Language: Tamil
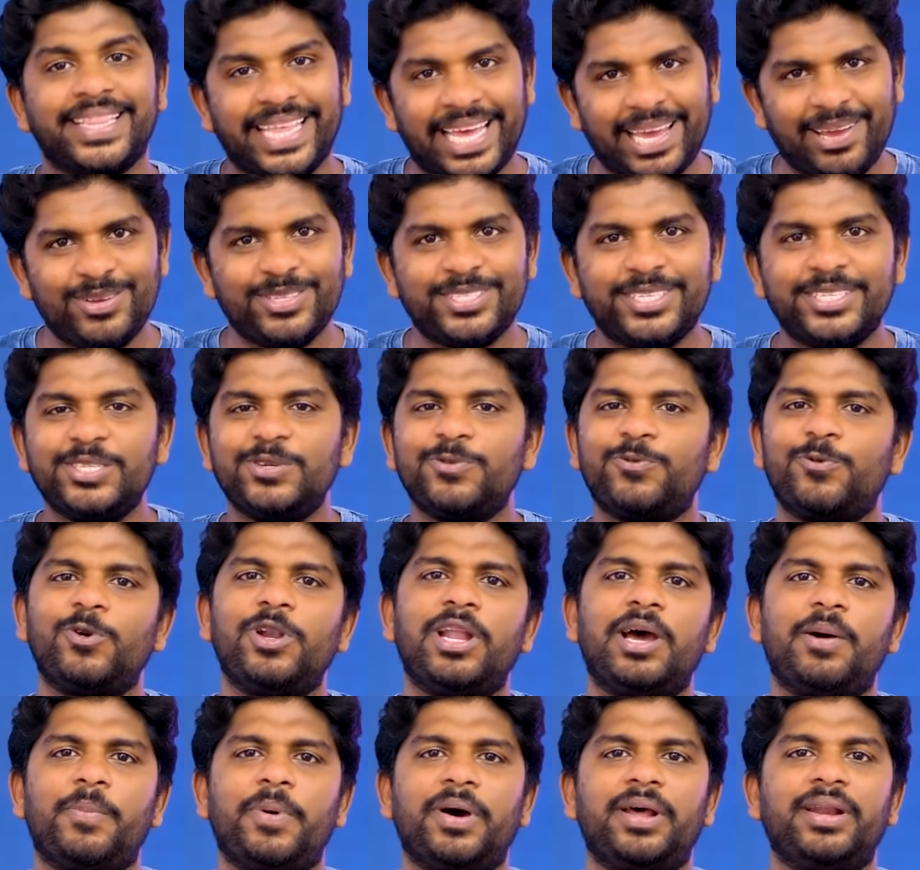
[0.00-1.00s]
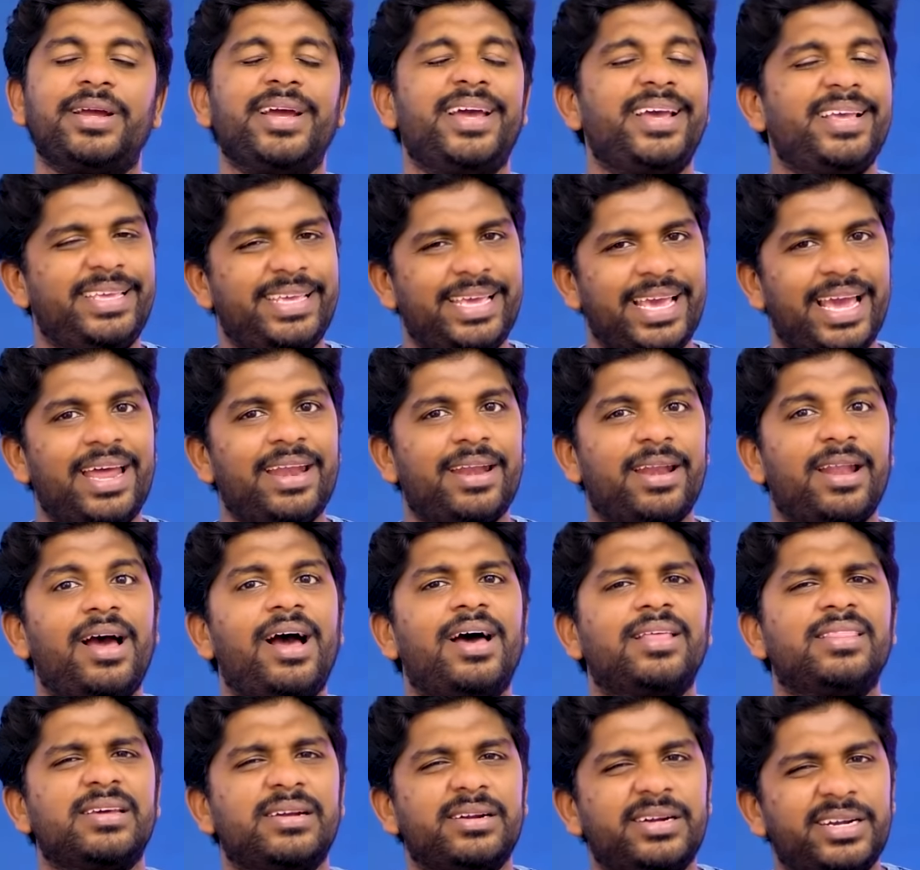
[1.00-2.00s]
தயவு செஞ்சு ஃபுல்லாக பாருங்கள் ஏன்னா
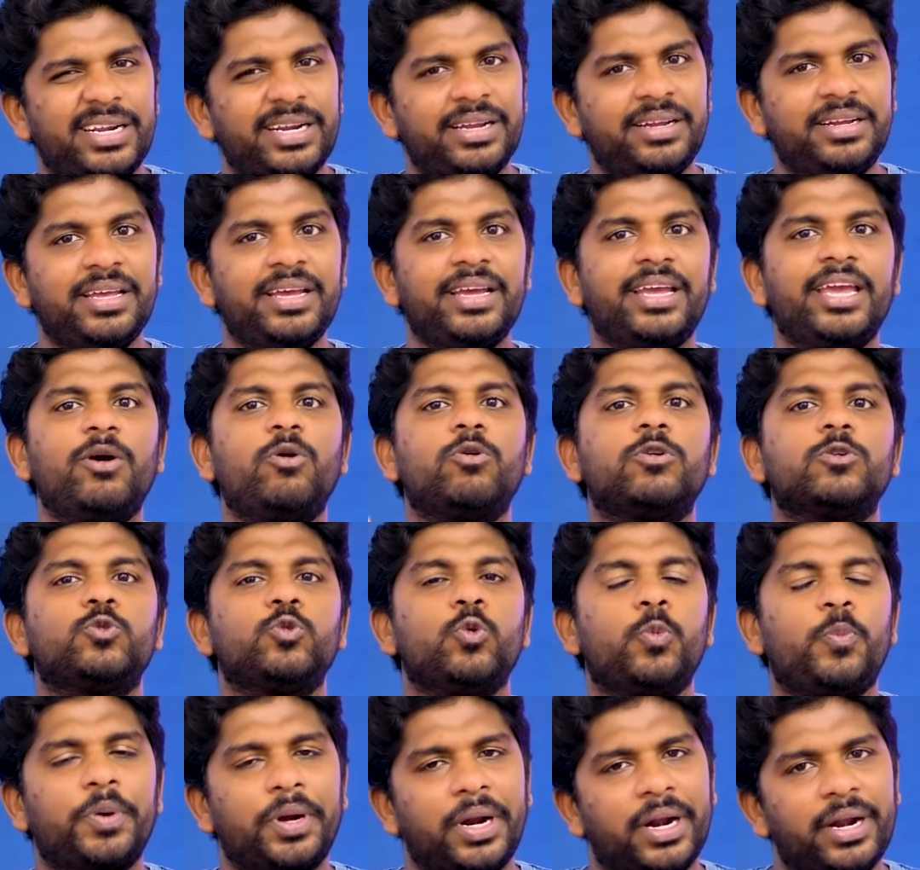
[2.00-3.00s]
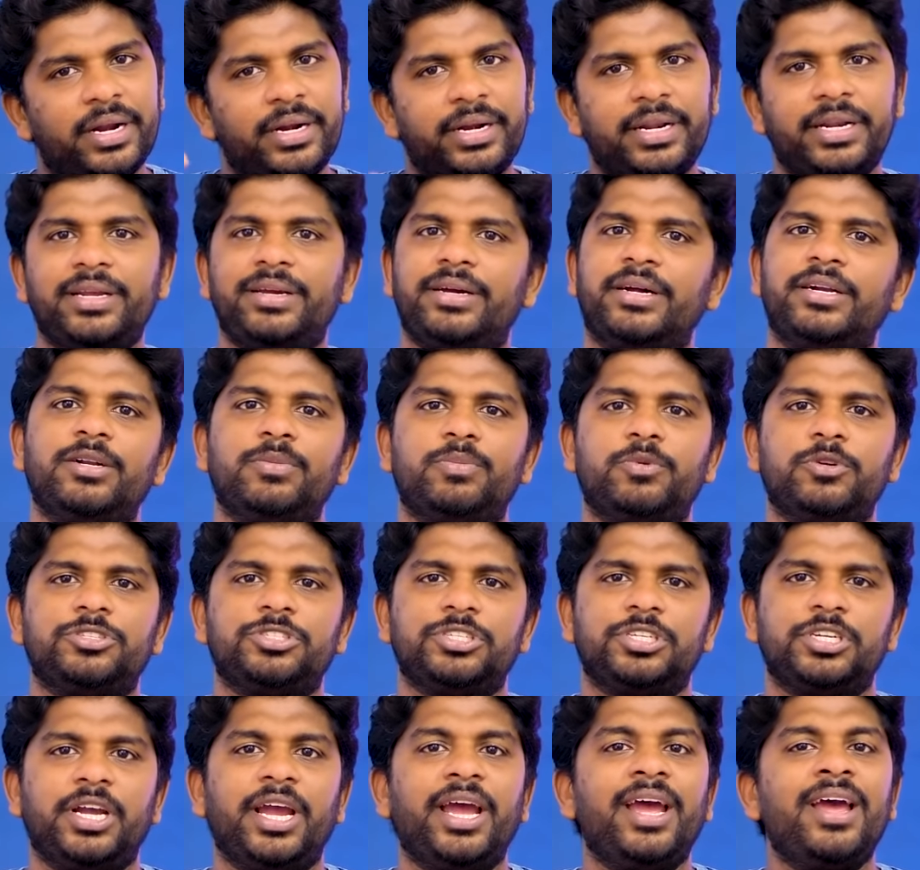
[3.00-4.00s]
அந்த ட்ரிக்குக்கே ஒரு சூப்பரான ட்ரிக்
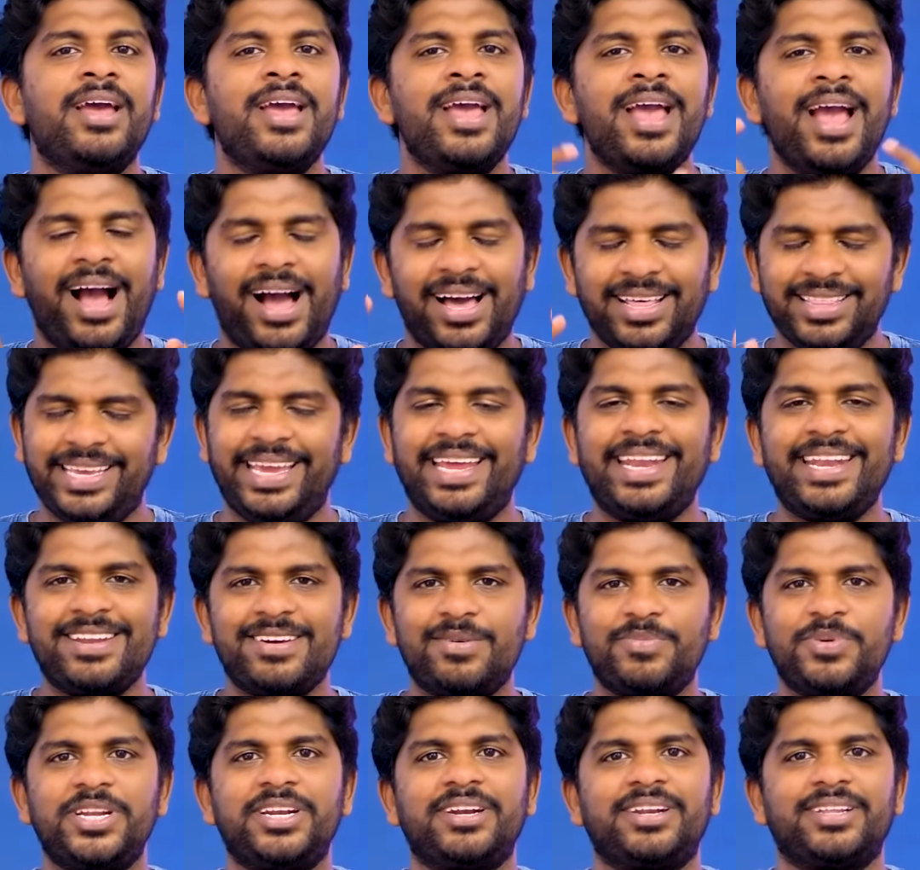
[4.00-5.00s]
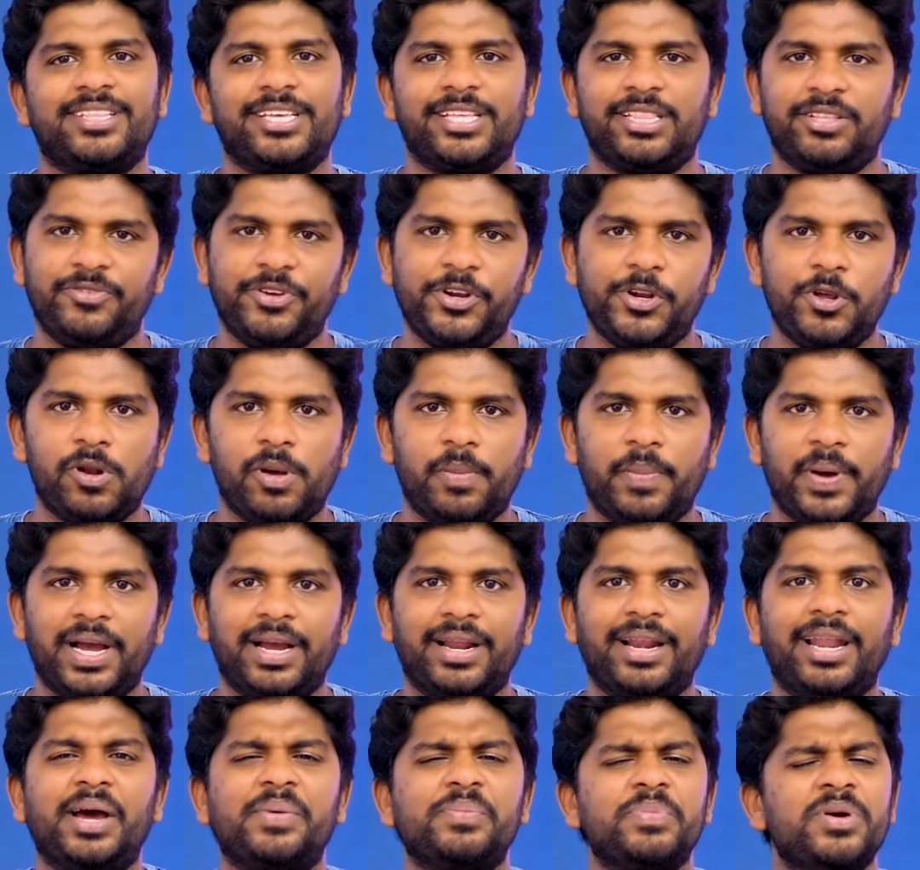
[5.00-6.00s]
கண்டுபிடிச்சிருக்கேன் அது என்ன அப்படின்றத அந்த வீடியோவில்
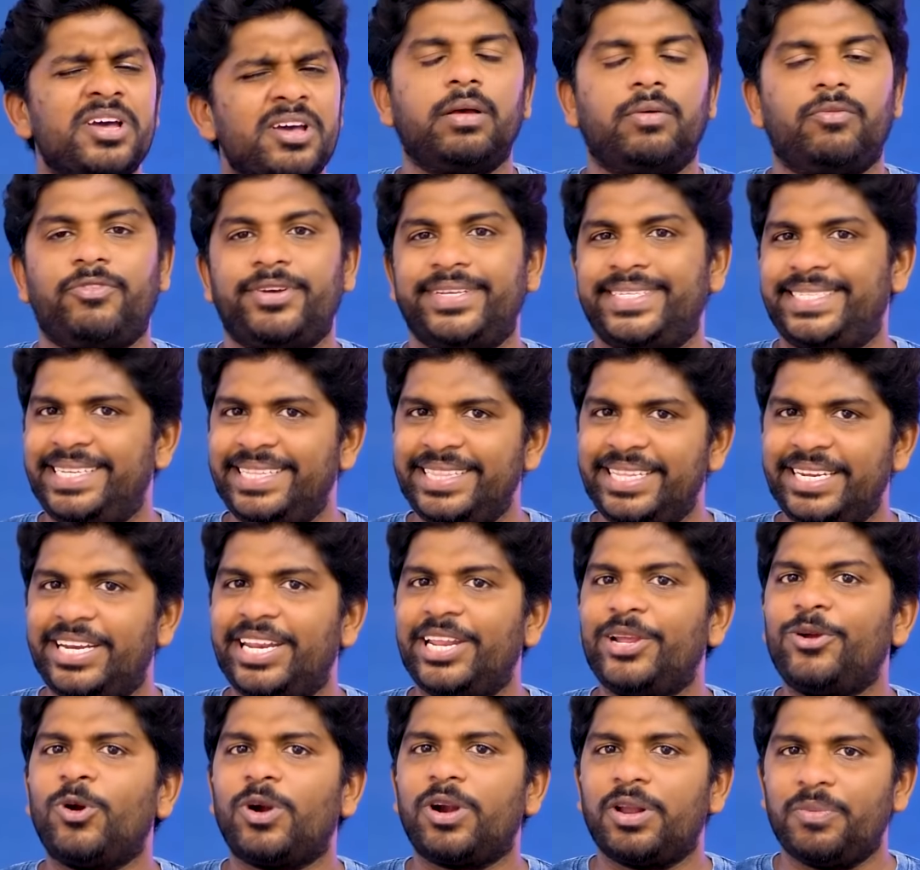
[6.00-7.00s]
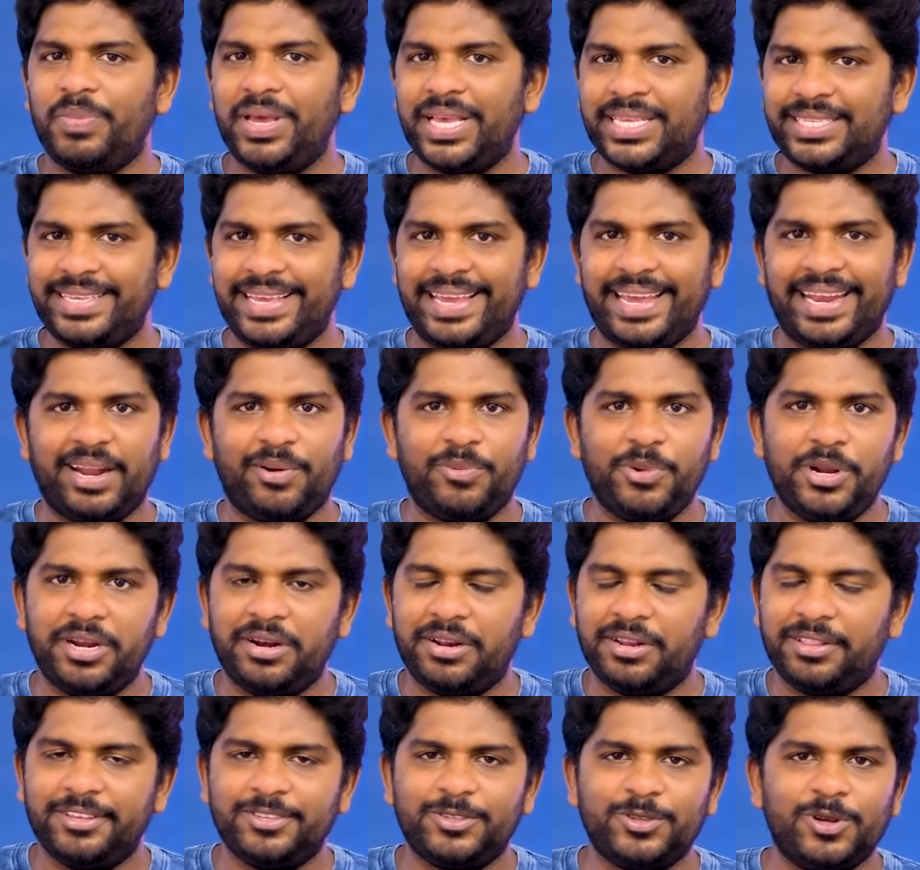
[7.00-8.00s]
பார்க்கலாம் ஃபஸ்ட் இந்த ட்ரிக்கோட பேசிக் என்ன
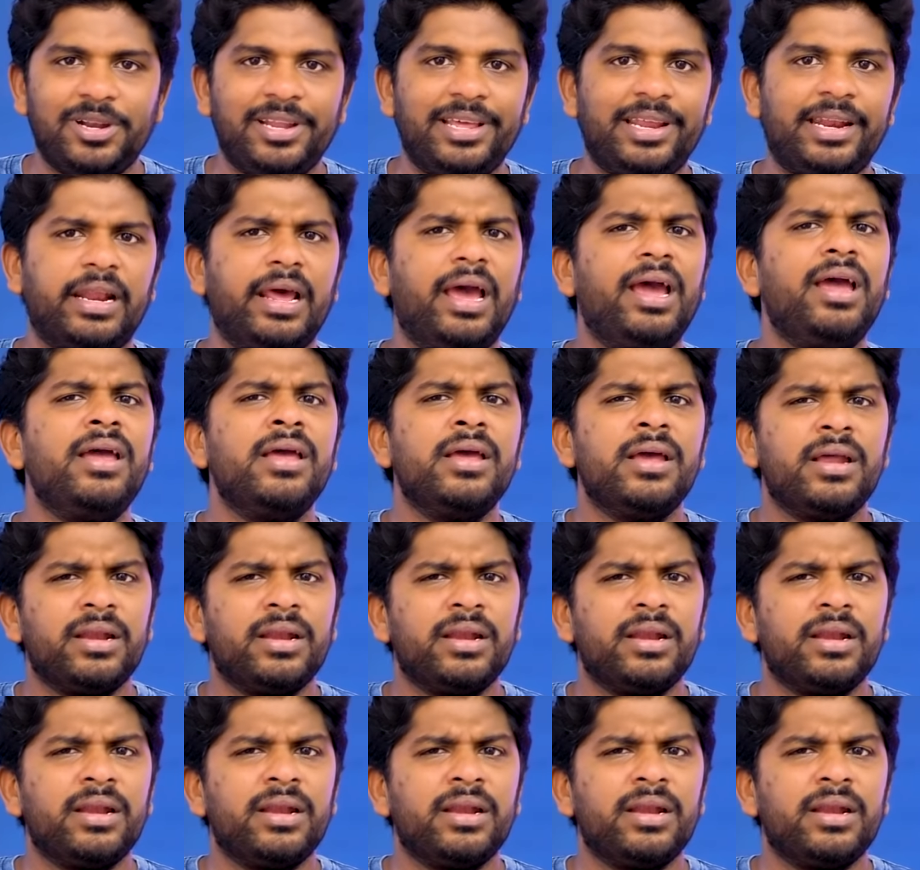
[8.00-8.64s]
அப்படின்றத சொல்லிடுறேன்